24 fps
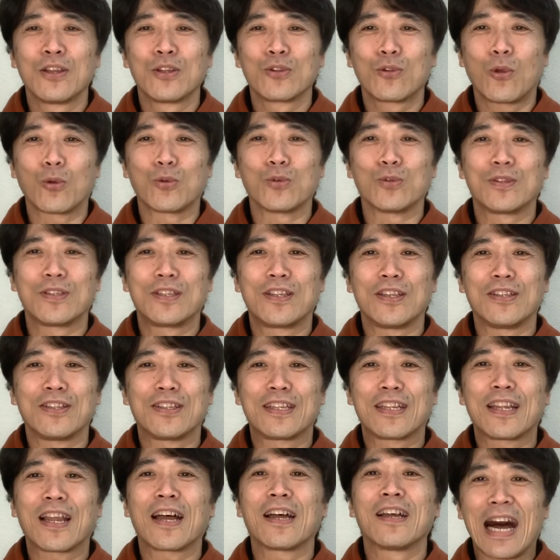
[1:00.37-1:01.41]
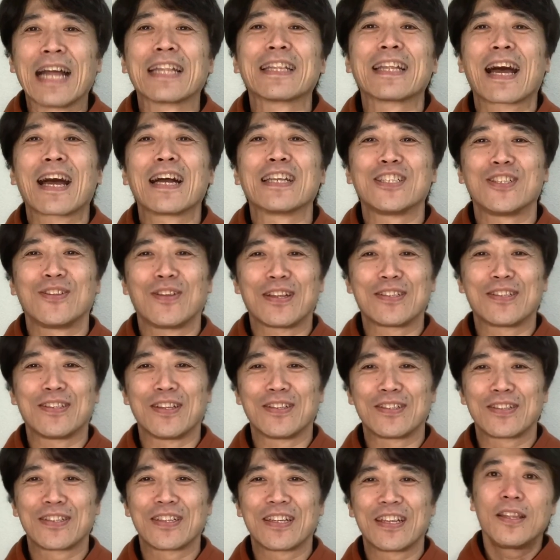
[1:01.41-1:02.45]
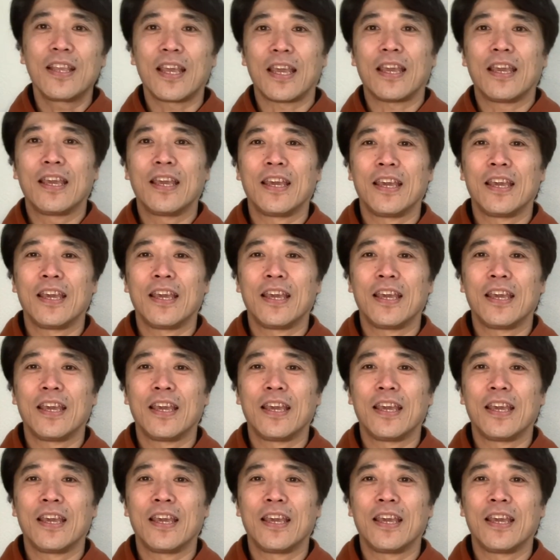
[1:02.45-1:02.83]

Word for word: 取るっていったあんな感じのやつですで、